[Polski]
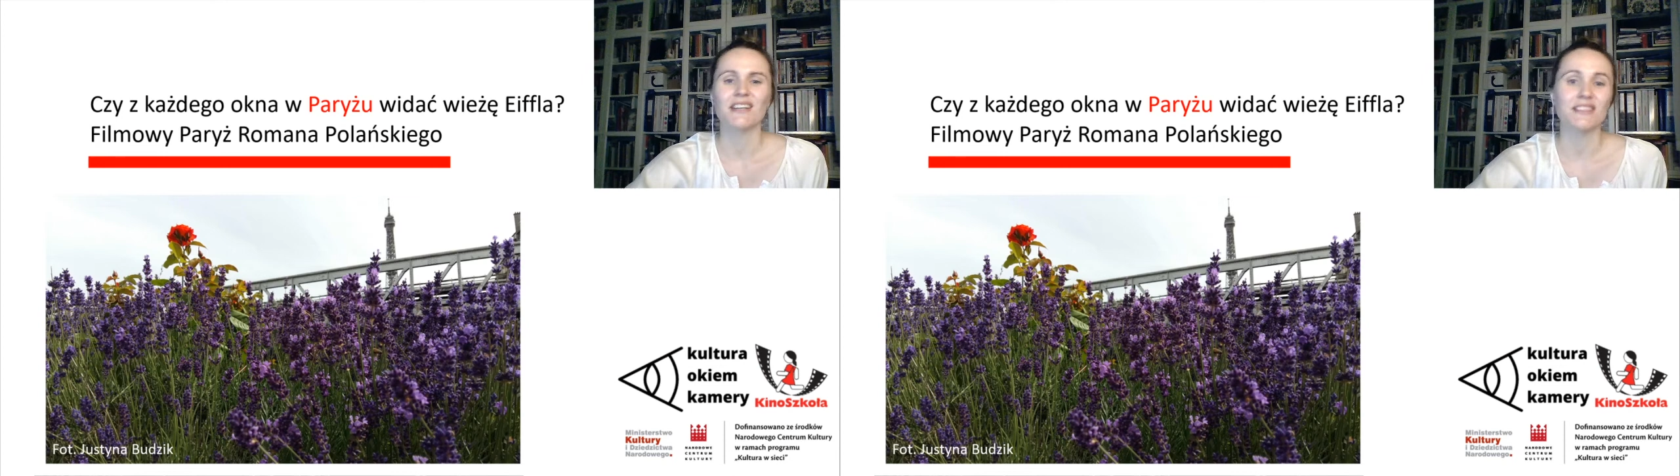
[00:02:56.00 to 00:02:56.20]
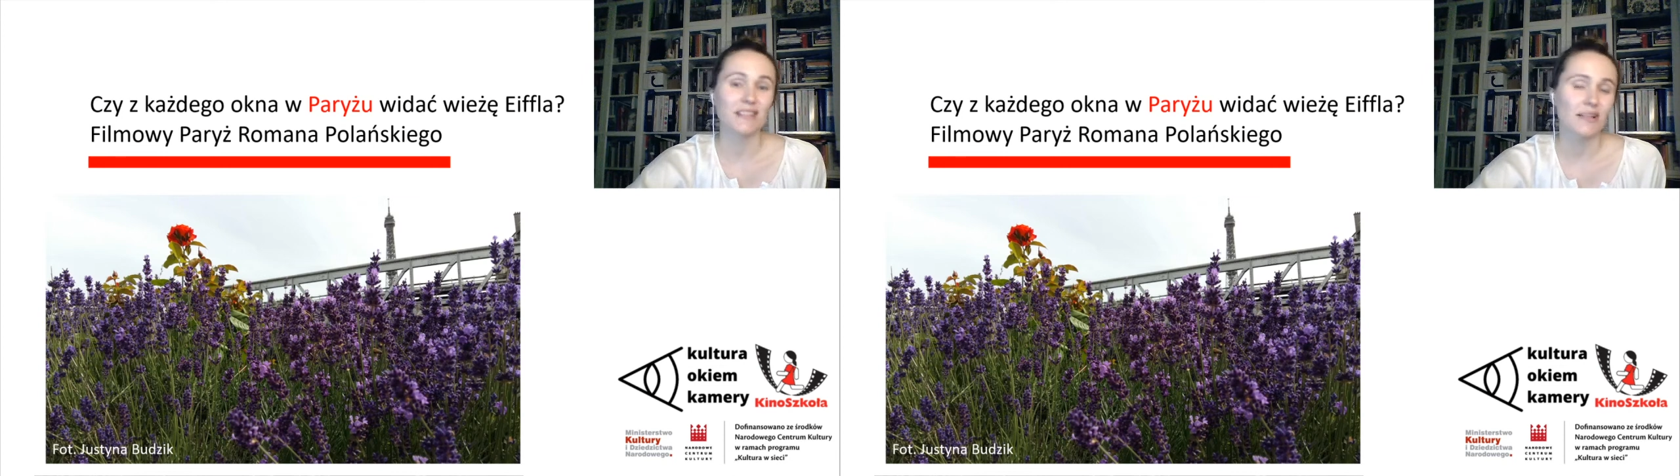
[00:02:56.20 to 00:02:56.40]

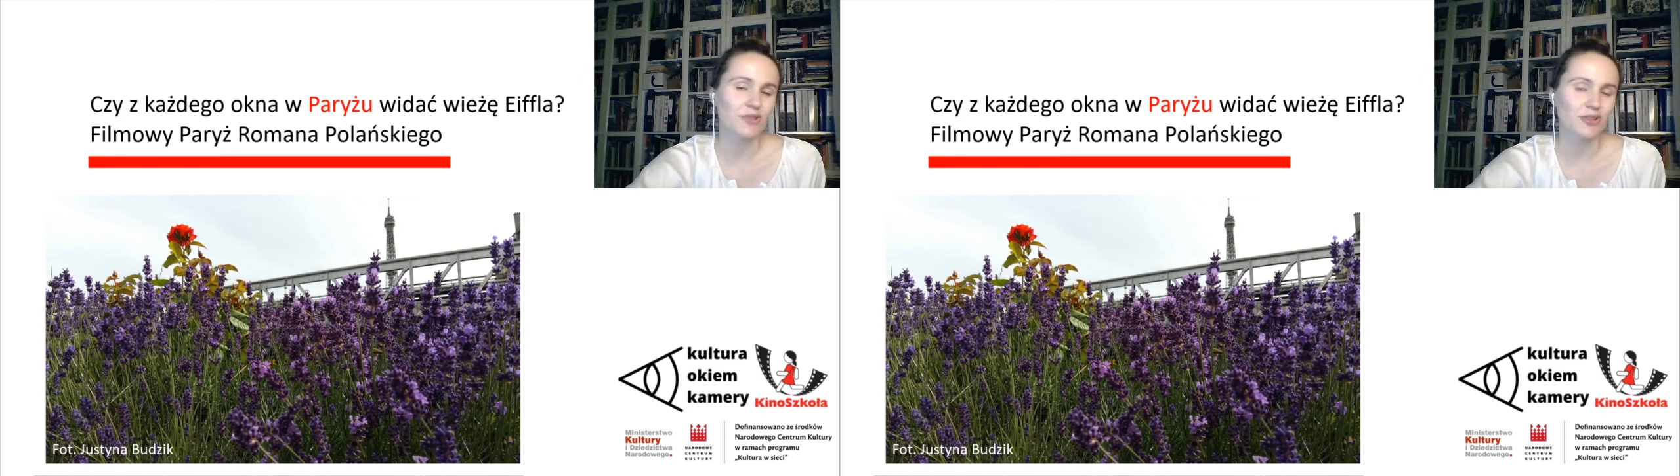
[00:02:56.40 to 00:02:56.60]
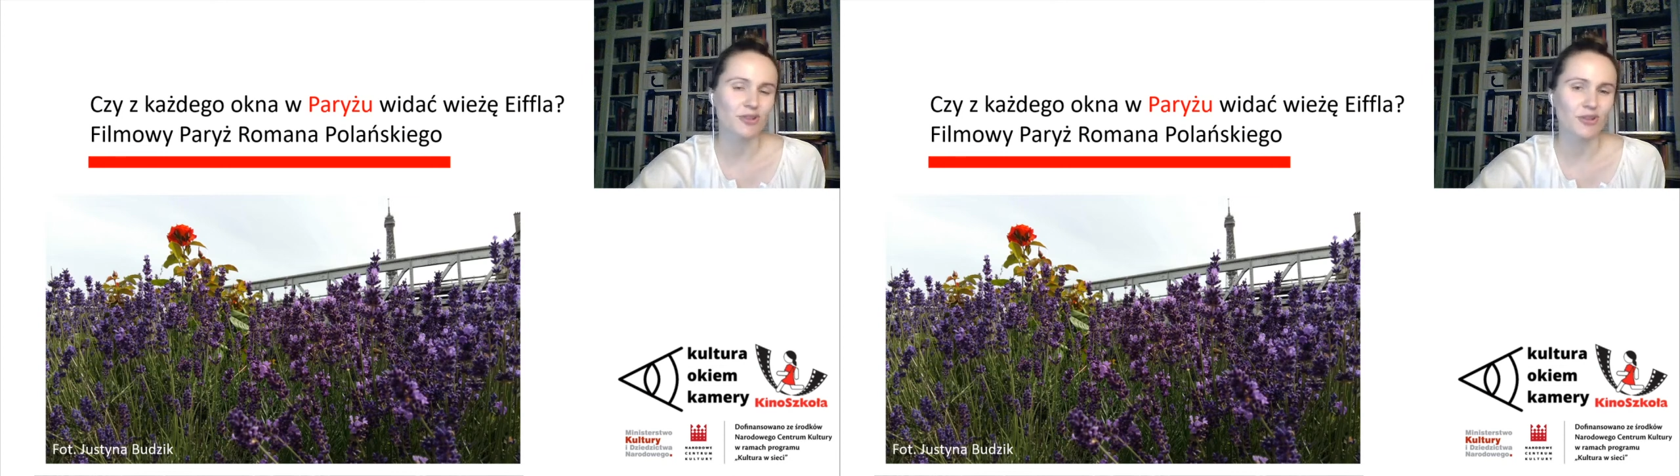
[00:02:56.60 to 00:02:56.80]
i znam
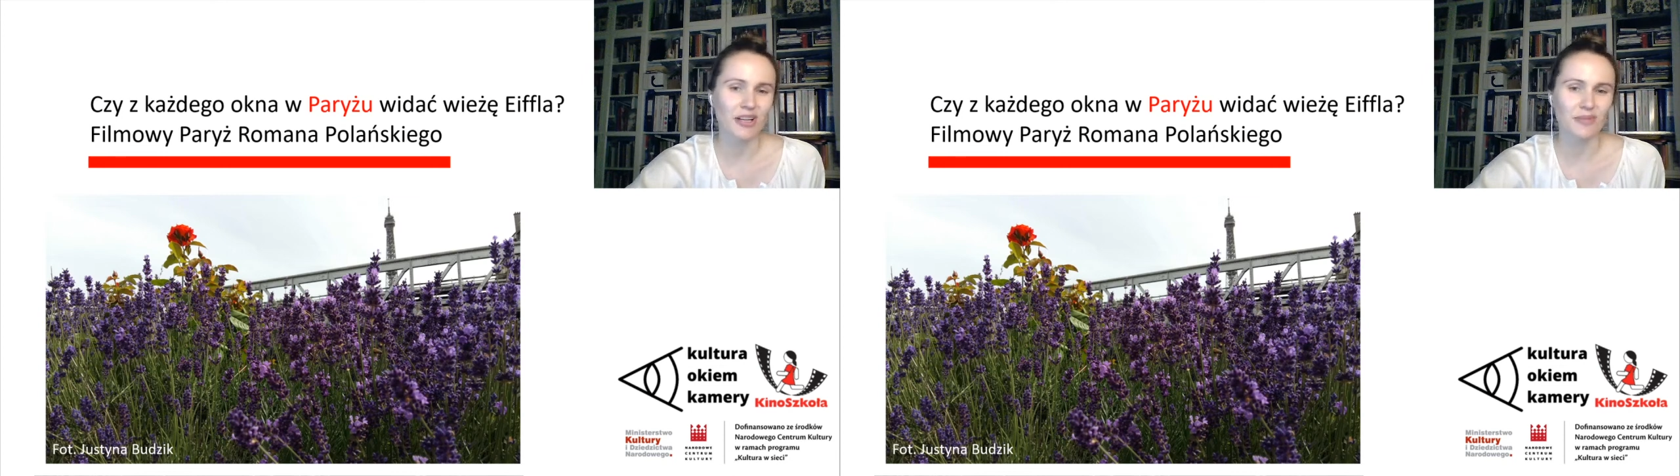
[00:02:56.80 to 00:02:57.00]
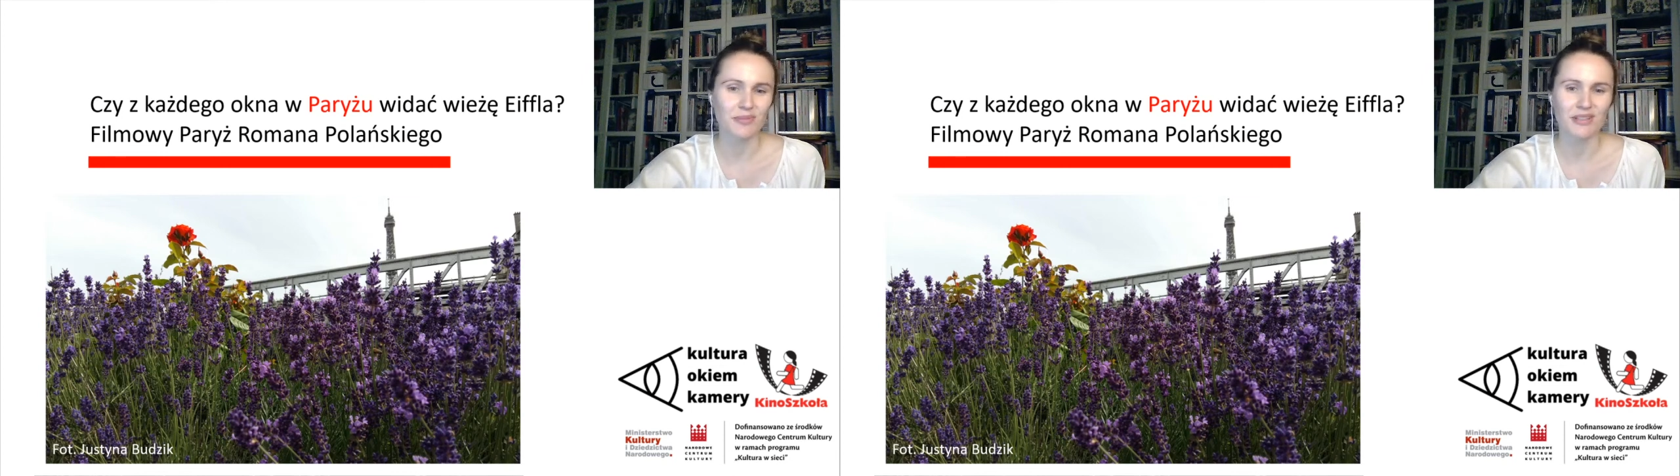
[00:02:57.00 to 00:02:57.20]
też
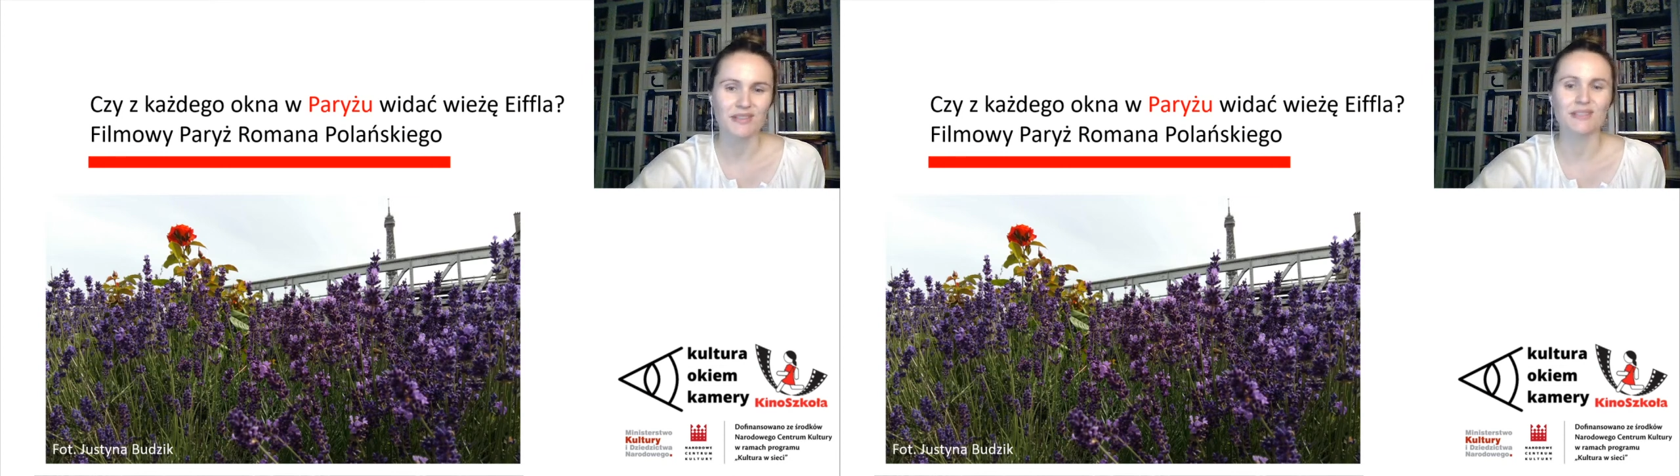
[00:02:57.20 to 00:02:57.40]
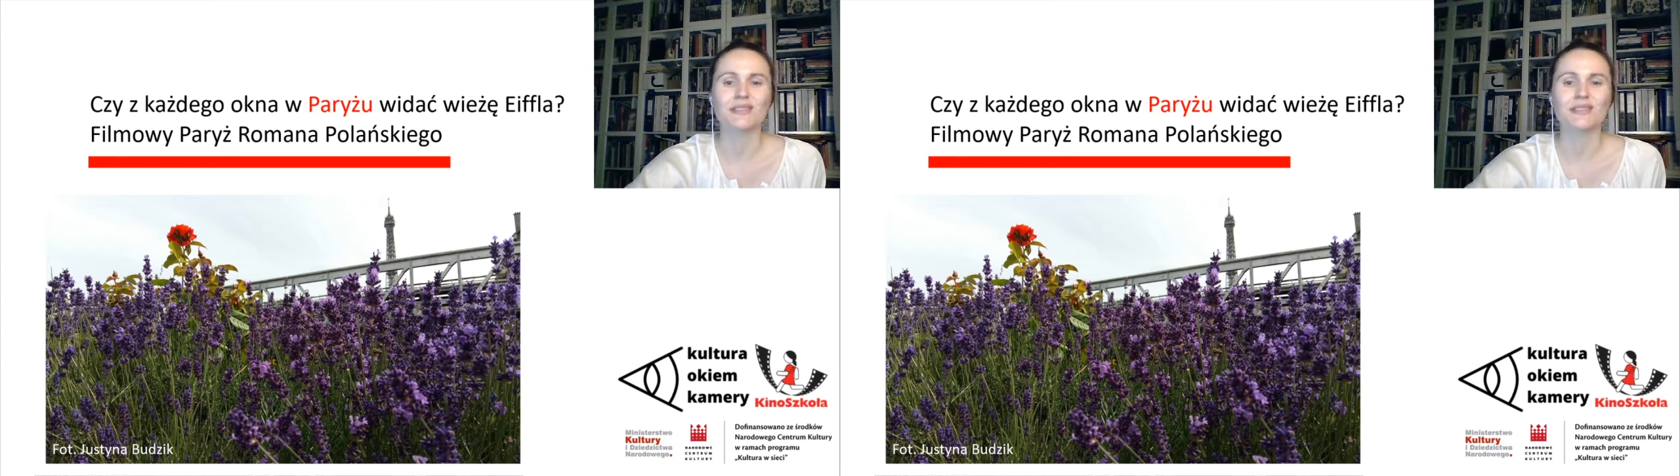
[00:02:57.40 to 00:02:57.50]
trochę miejsc